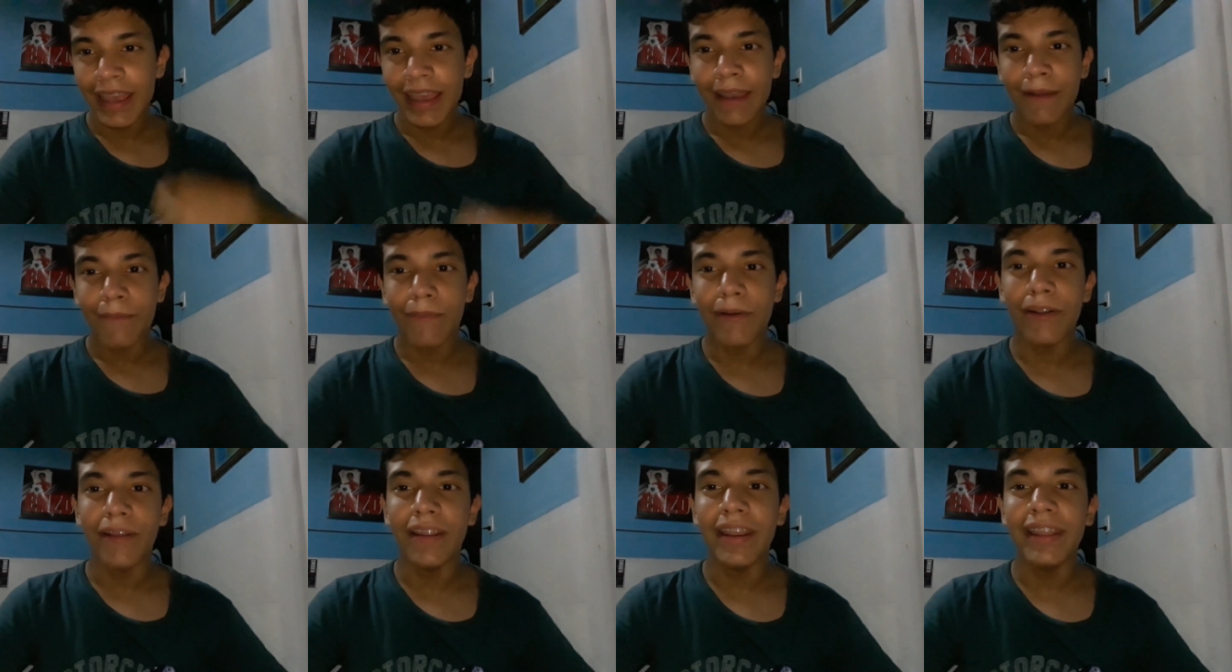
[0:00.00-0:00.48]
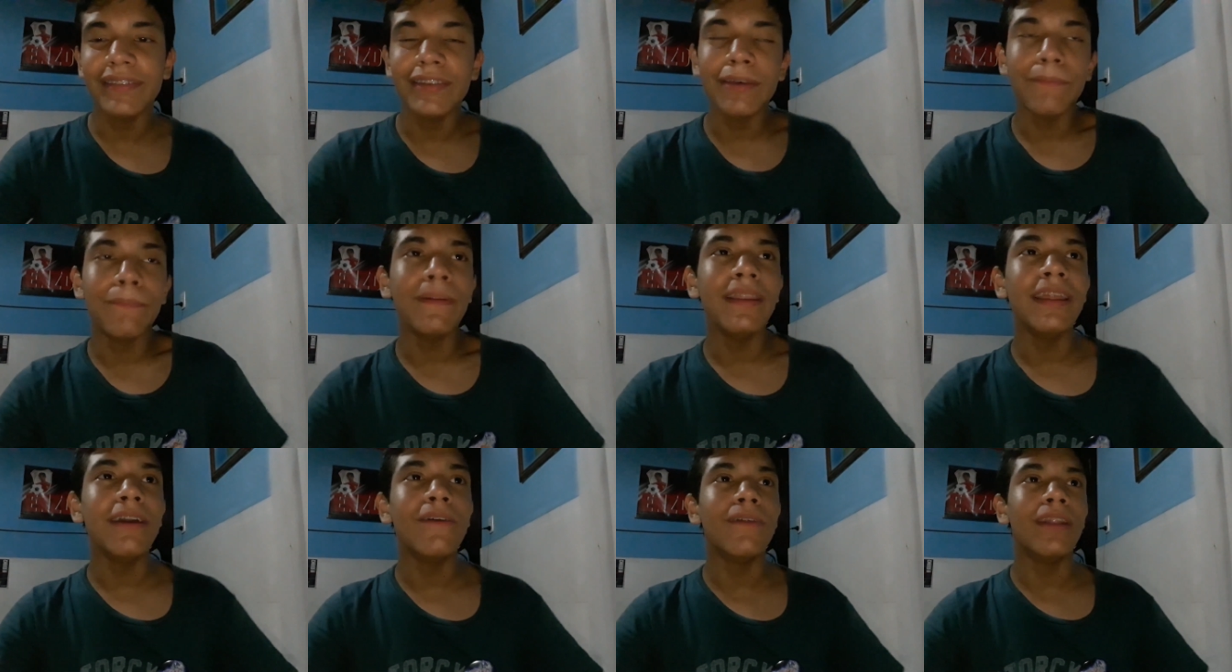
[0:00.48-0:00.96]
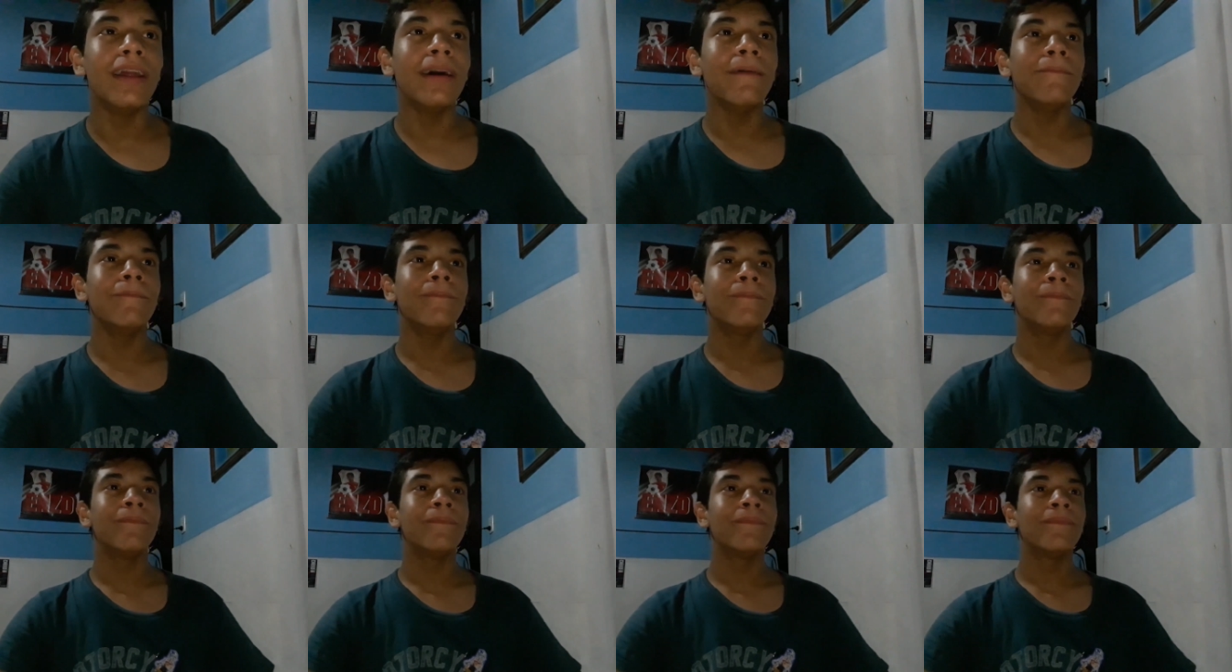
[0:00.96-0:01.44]
Bueno, en esa película,
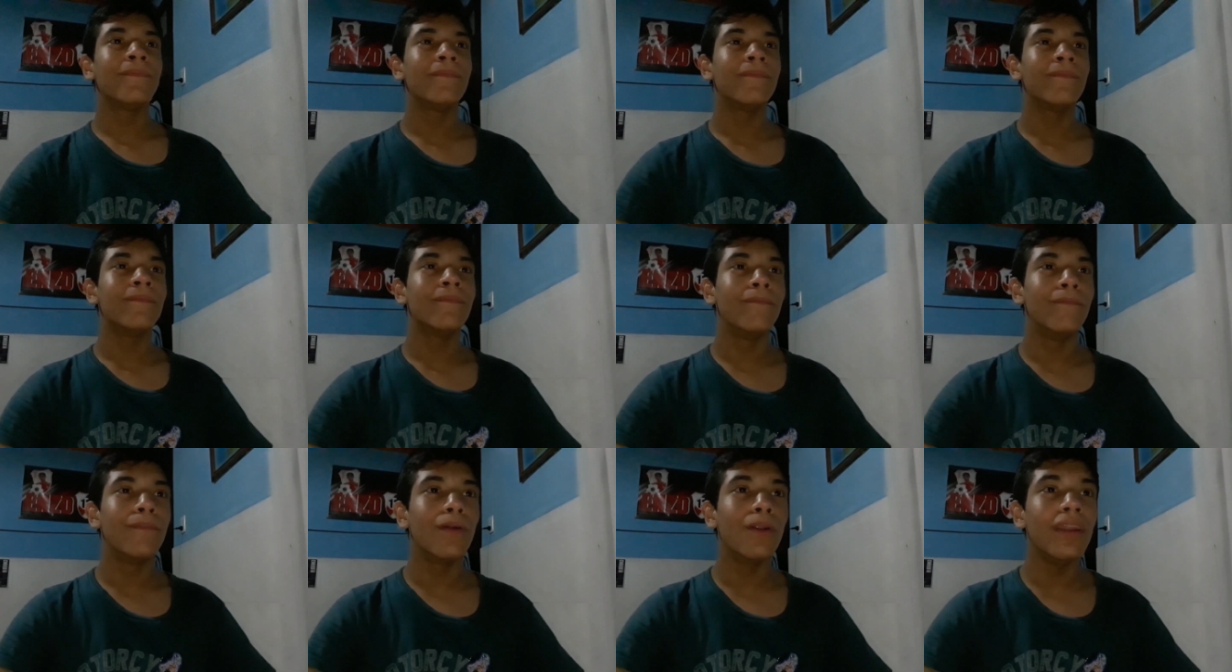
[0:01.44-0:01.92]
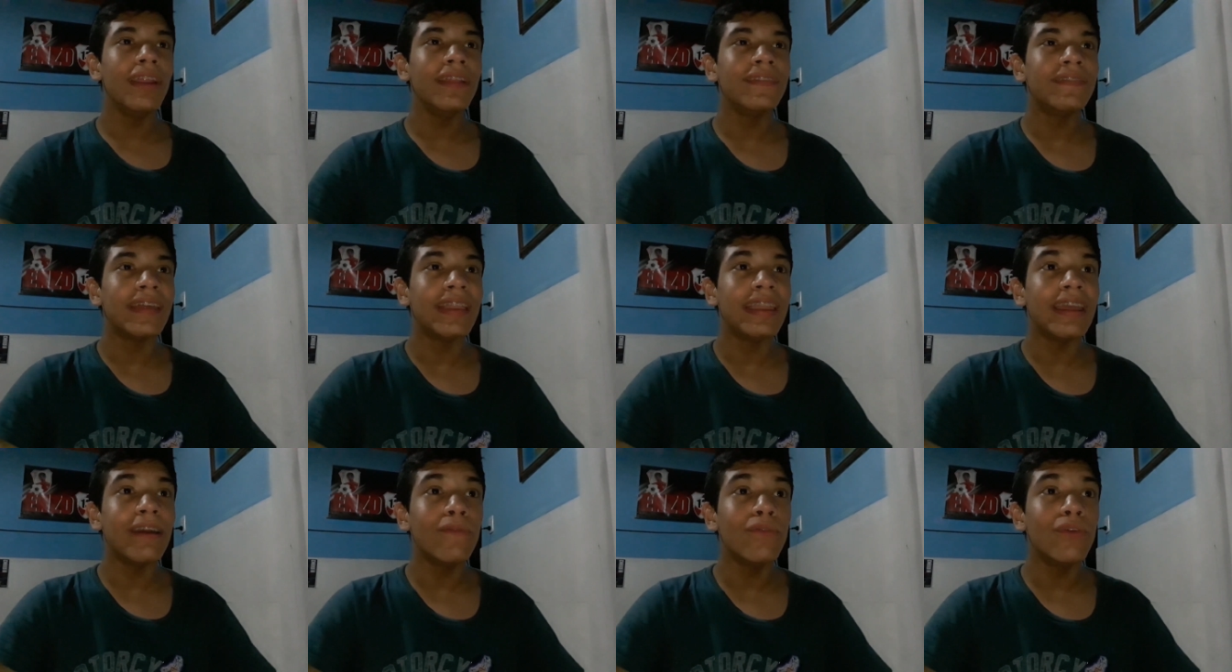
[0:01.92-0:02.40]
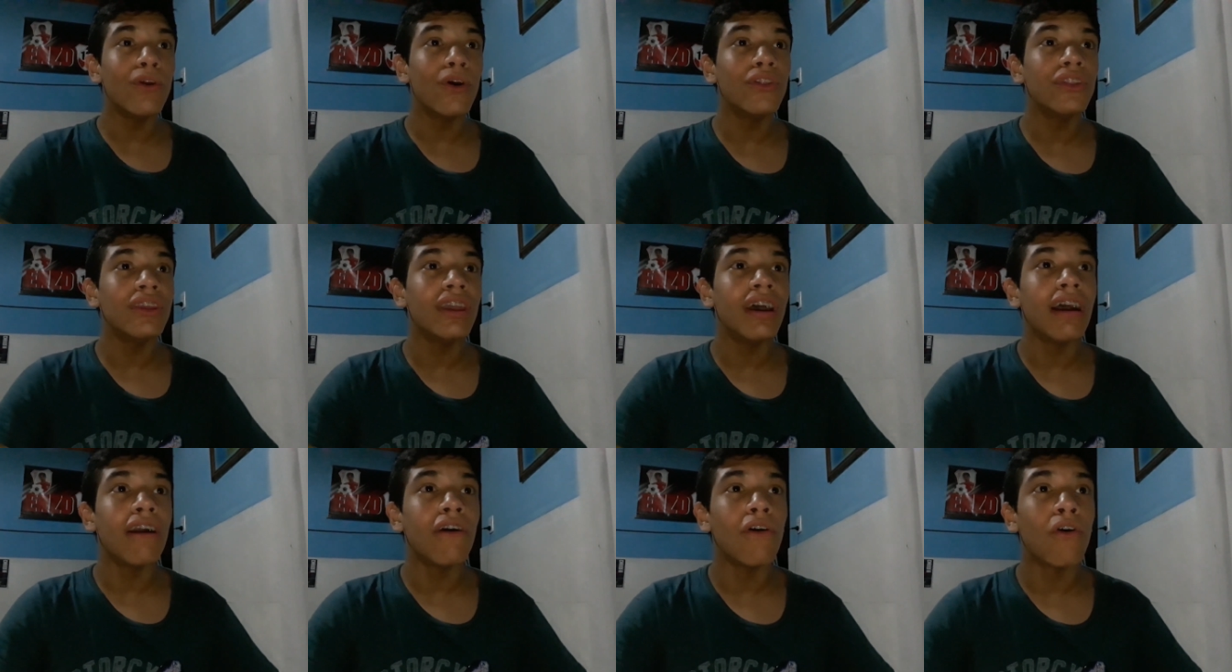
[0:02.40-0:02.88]
Broly tenía un
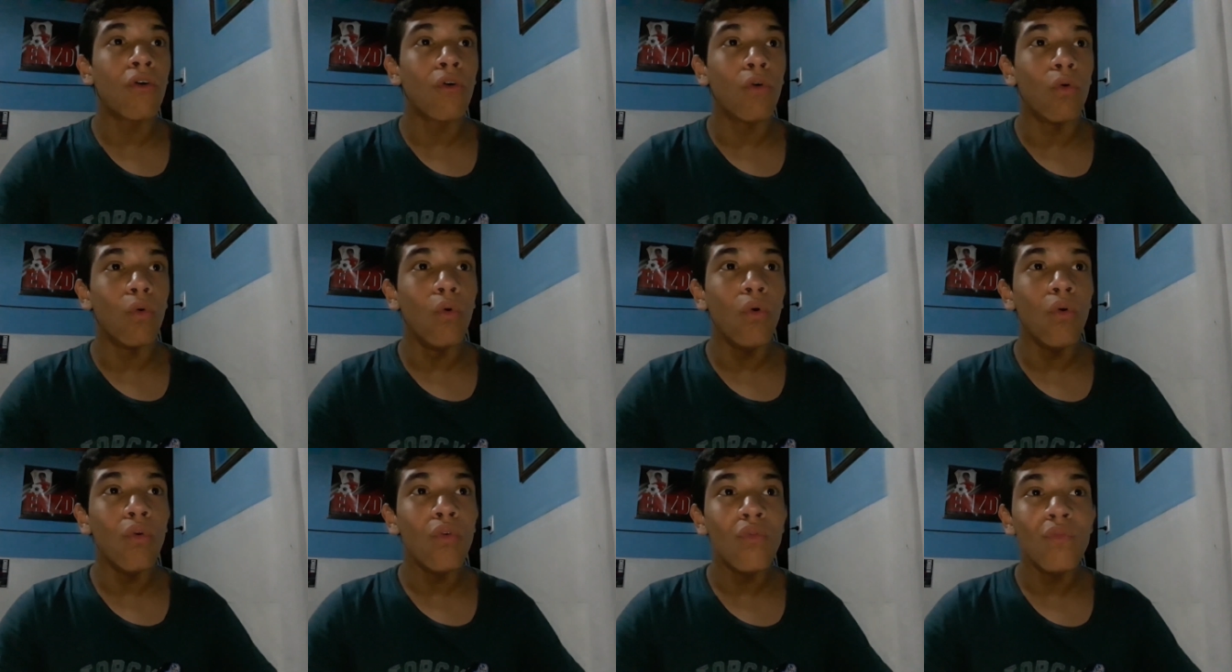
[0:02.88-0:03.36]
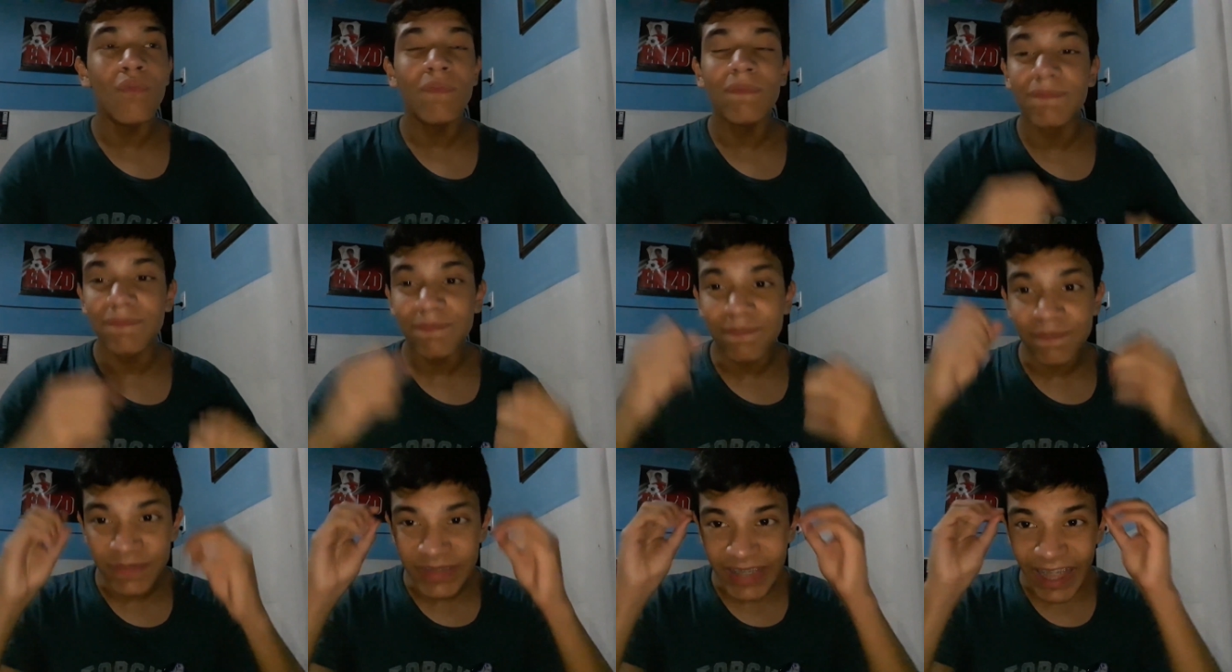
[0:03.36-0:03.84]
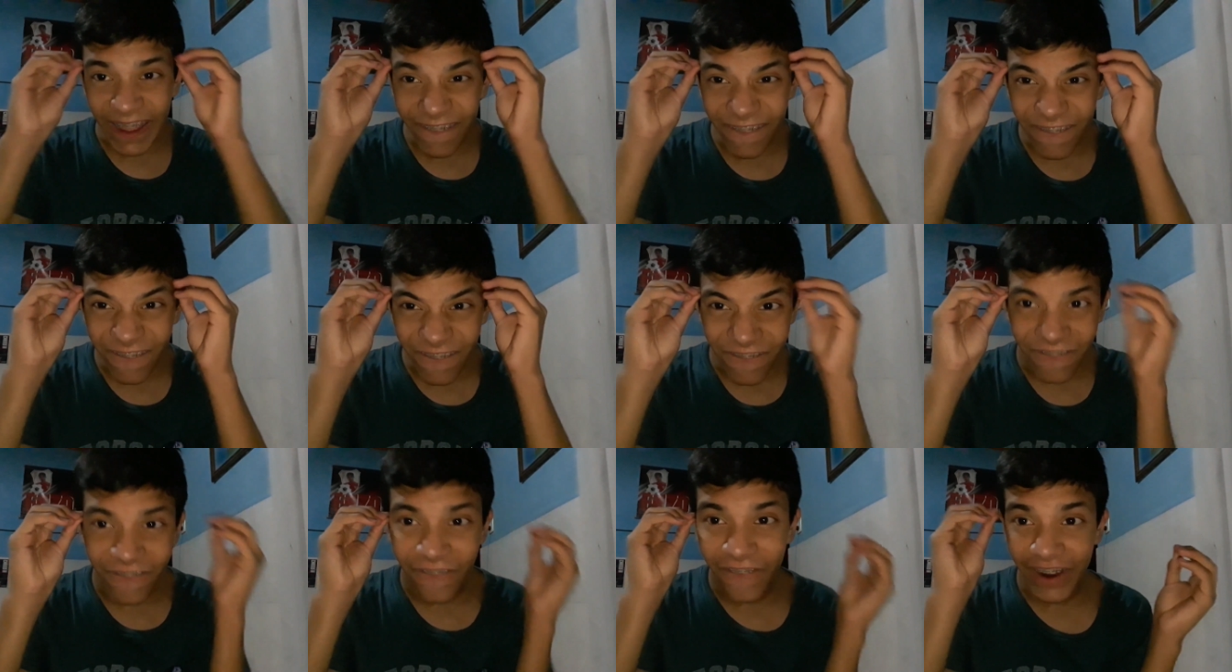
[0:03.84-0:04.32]
odio a Goku
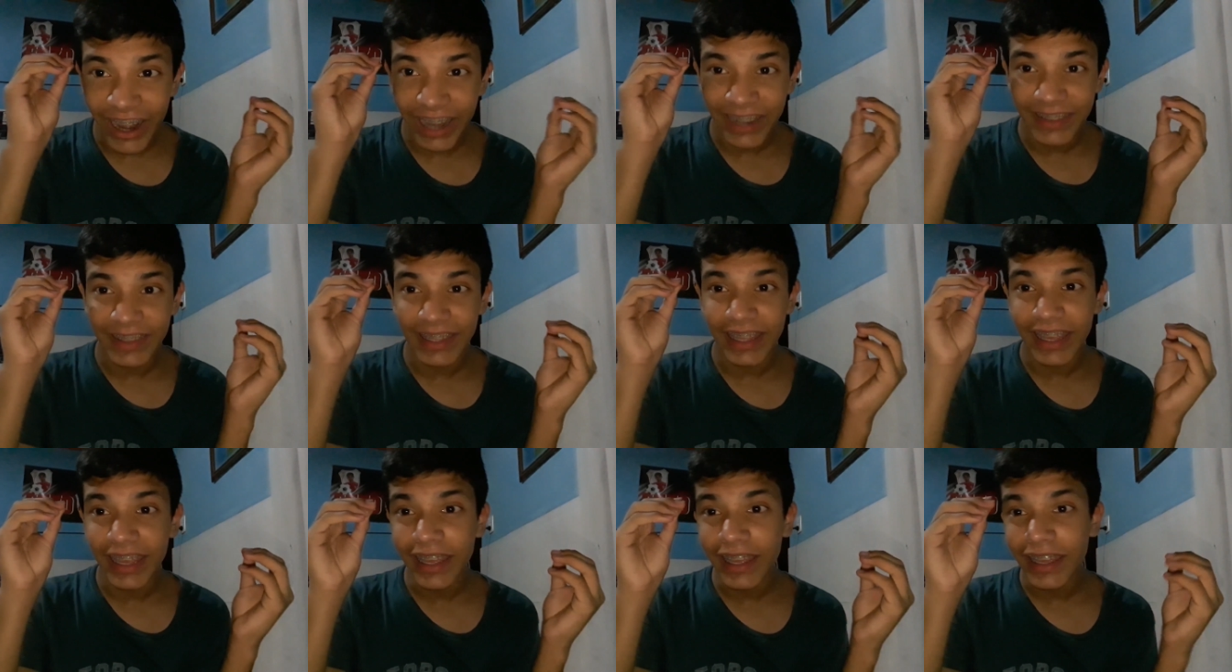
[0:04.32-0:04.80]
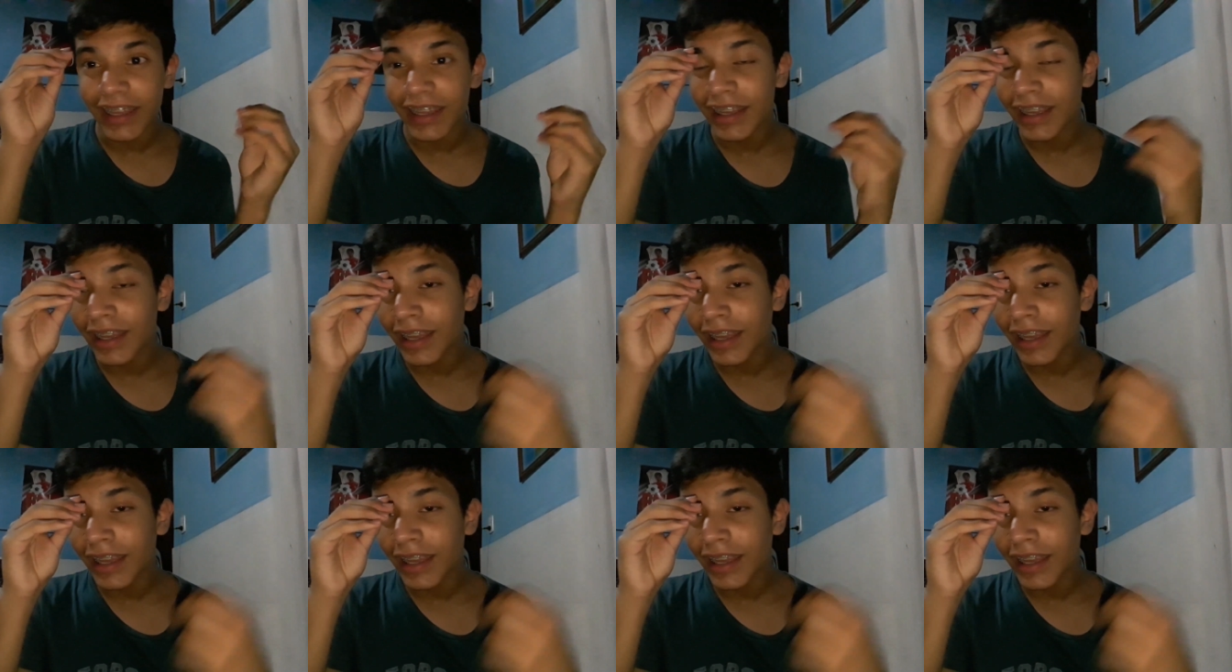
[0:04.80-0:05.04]
tan fuerte,